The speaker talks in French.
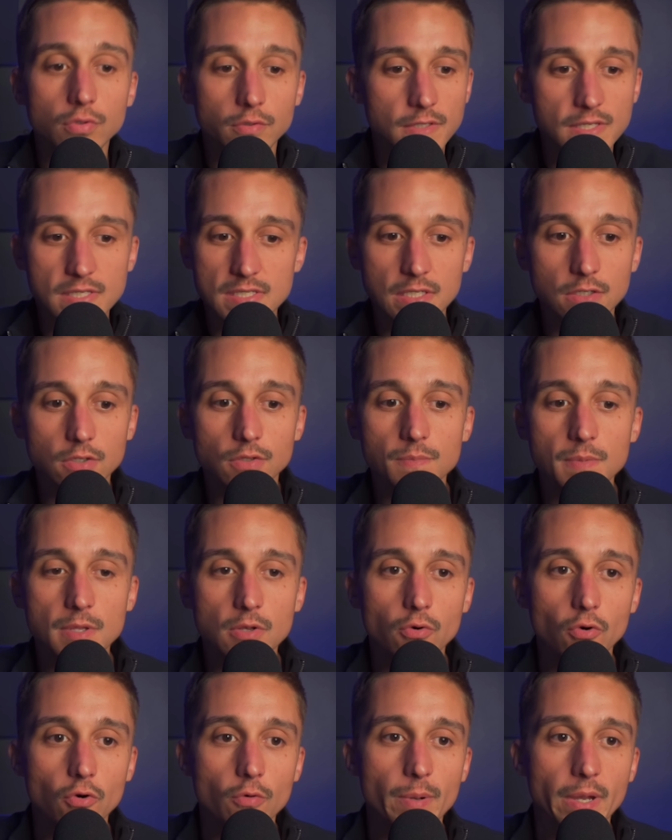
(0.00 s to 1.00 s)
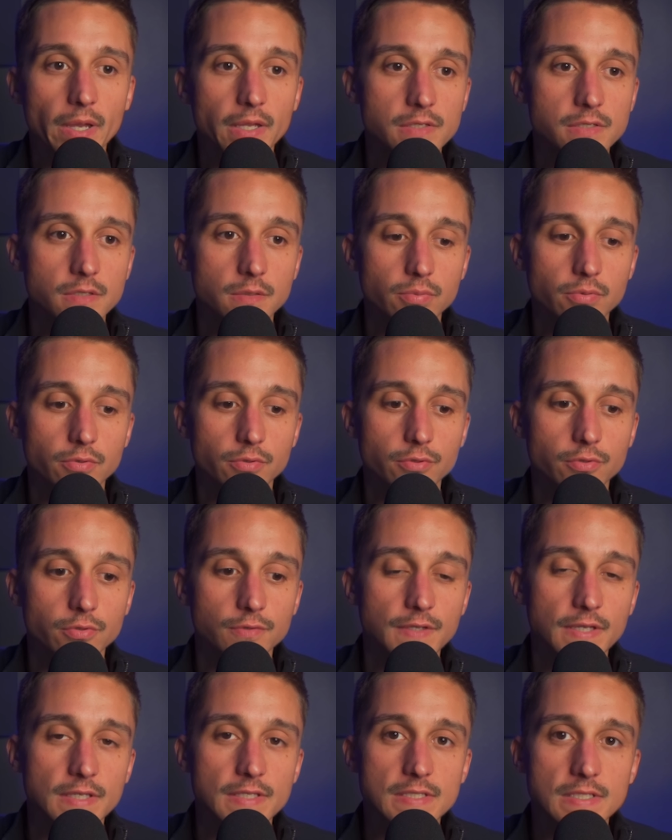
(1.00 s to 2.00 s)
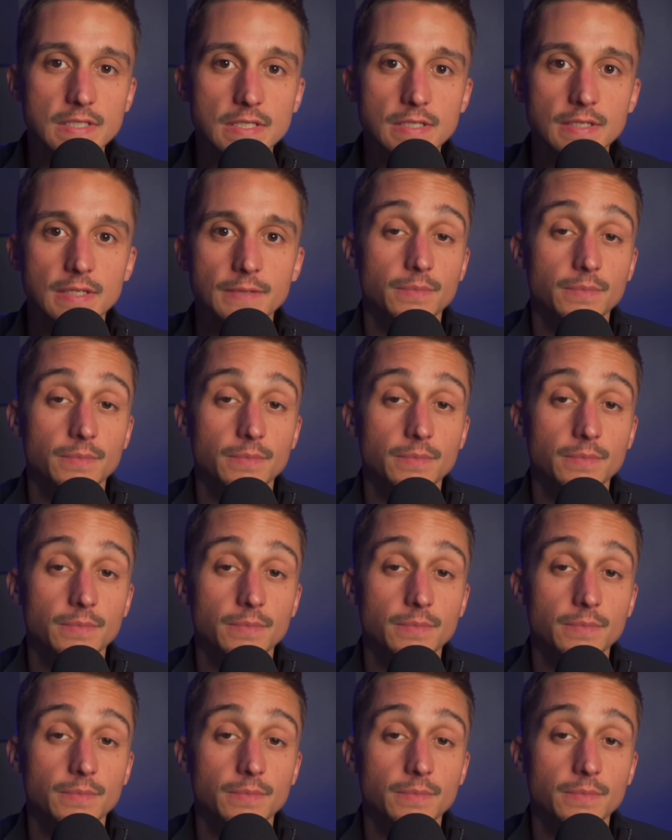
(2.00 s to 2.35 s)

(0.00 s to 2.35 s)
euh, des 50 000 euros par exemple que tu as ici,